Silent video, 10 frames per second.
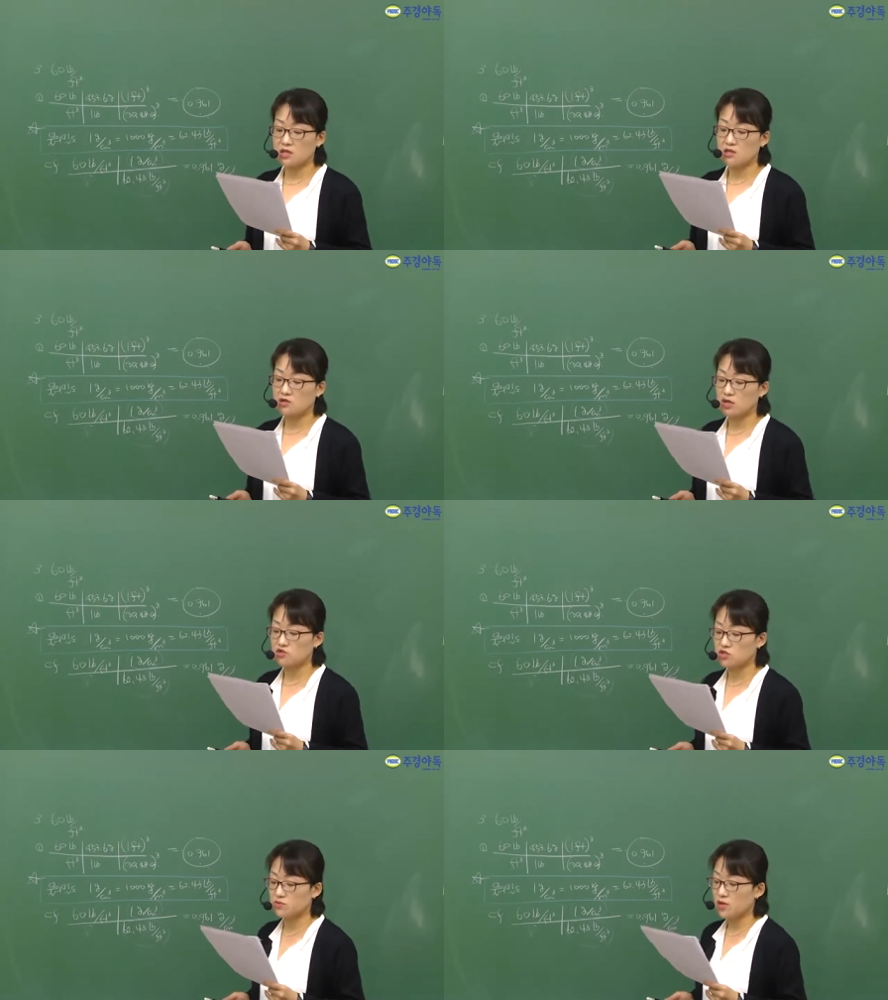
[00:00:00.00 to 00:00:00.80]
이렇게
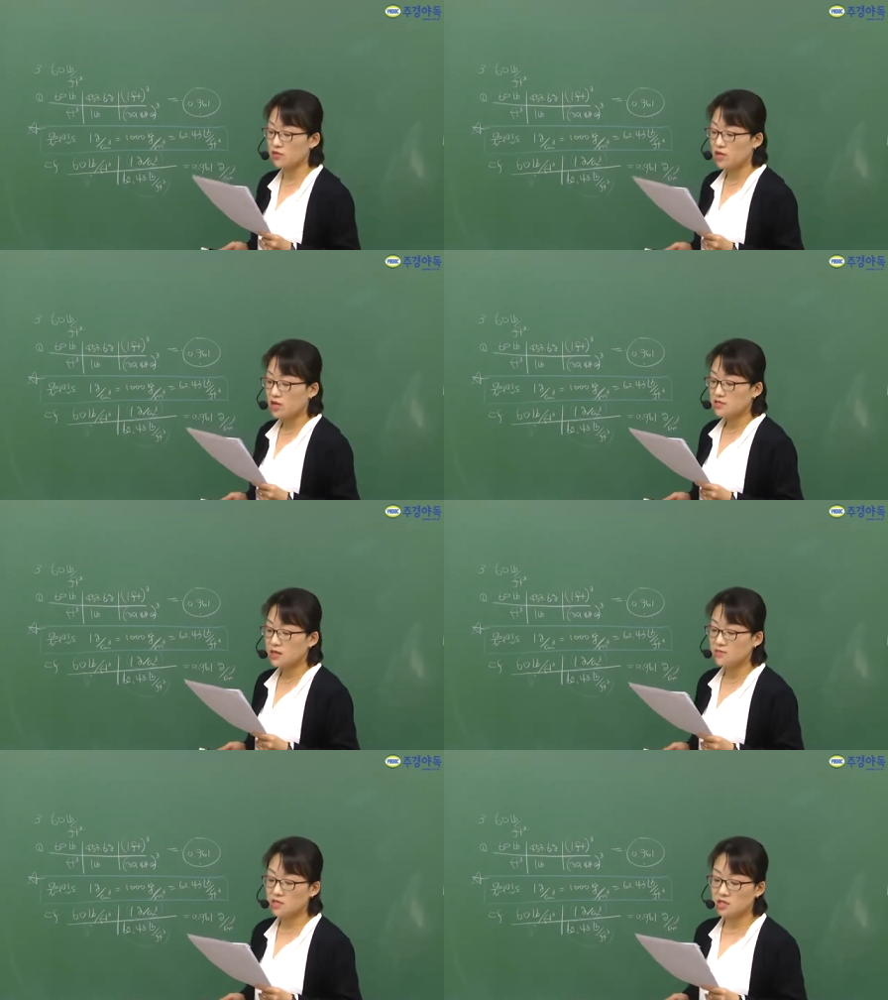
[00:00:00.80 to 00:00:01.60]
해주시면
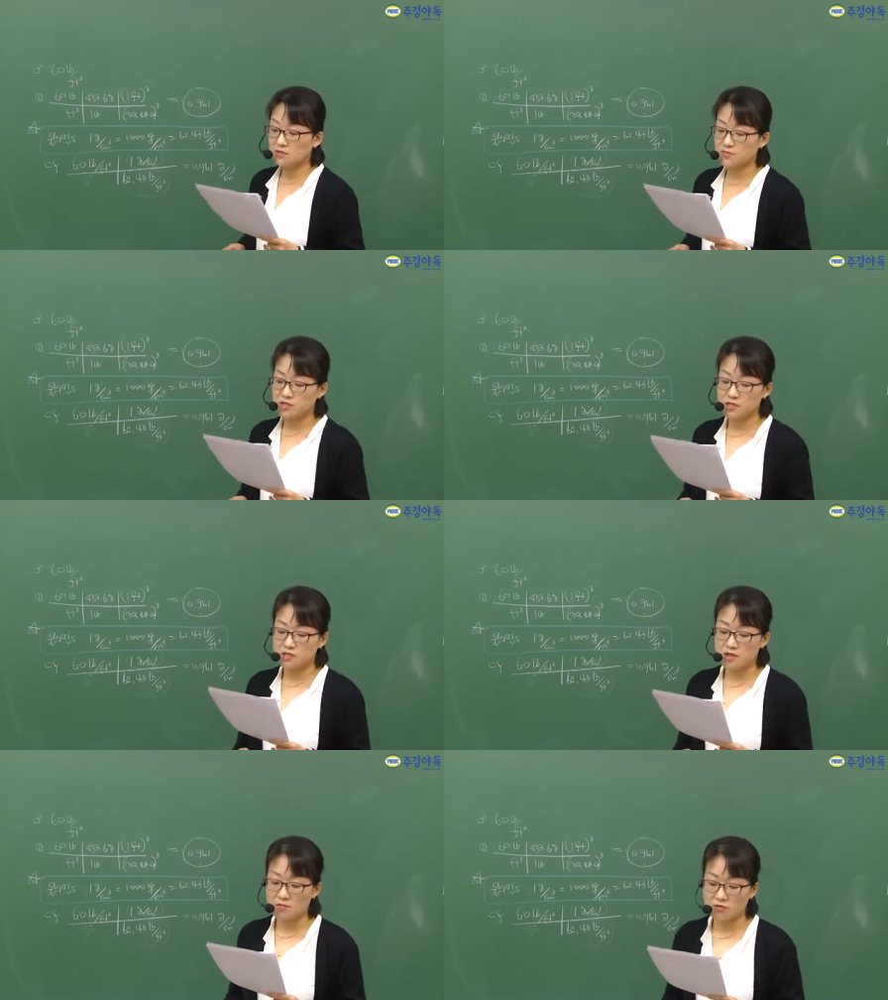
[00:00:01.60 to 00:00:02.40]

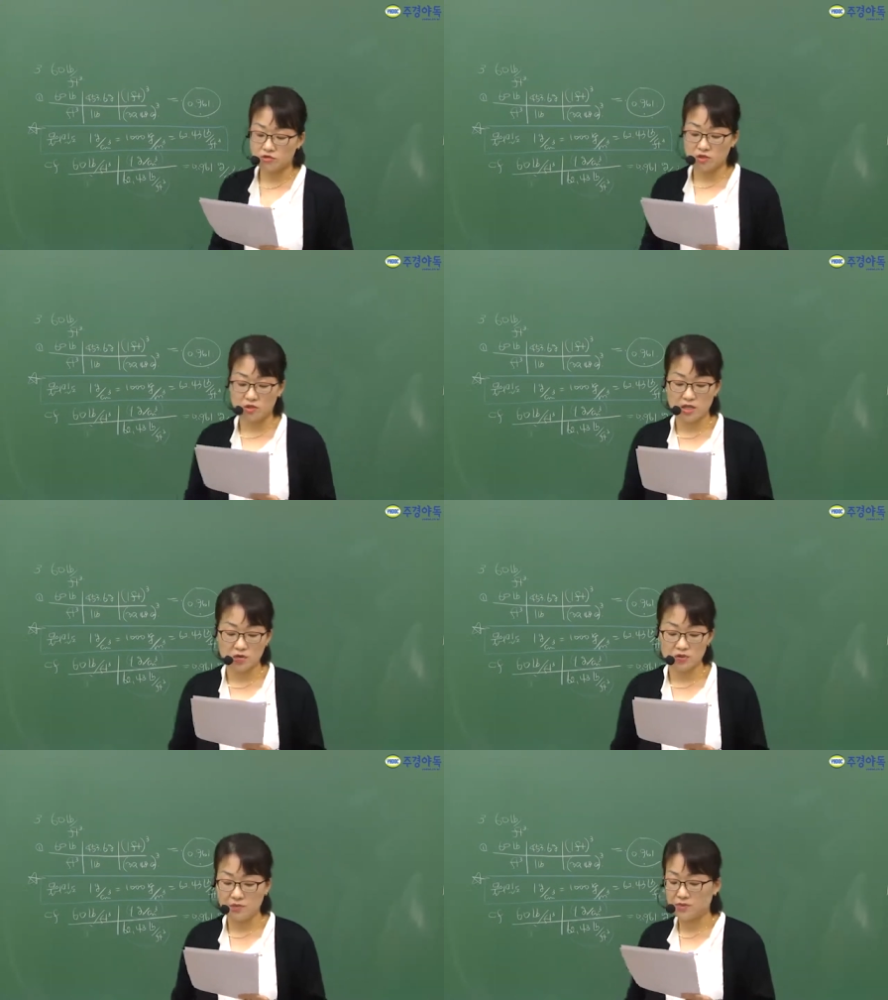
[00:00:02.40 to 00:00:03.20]
37.9 이렇게
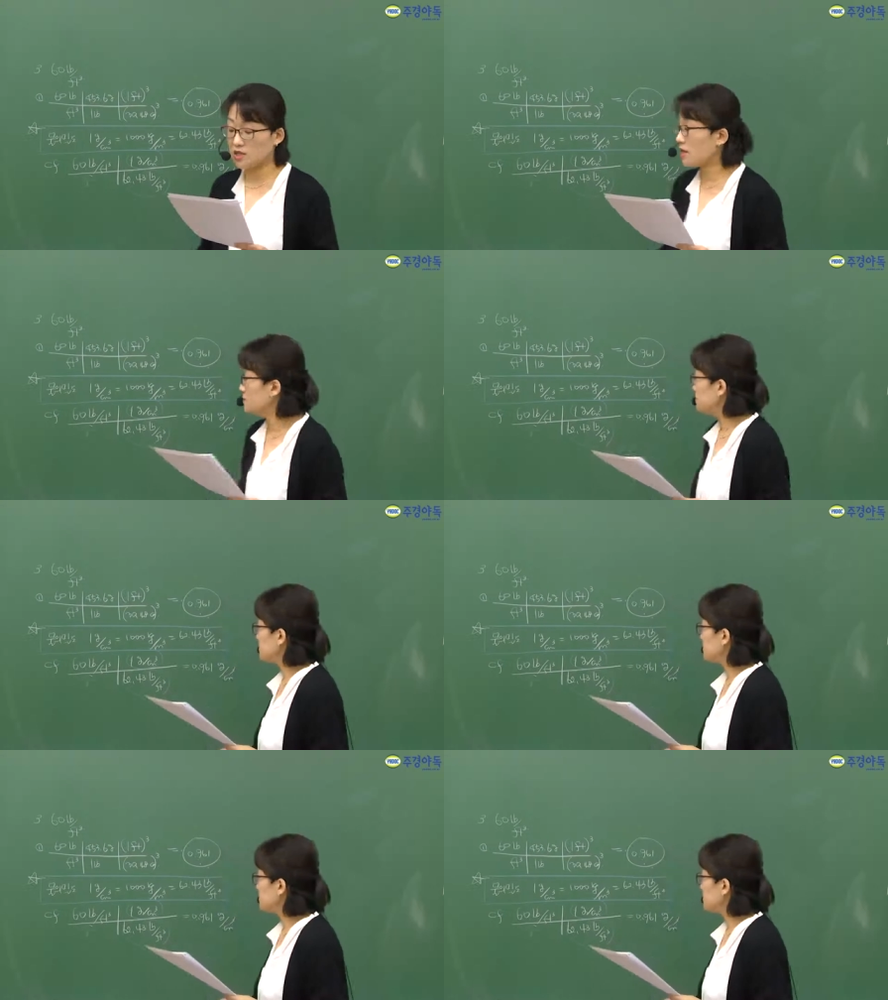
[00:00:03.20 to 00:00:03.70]
나온답니다.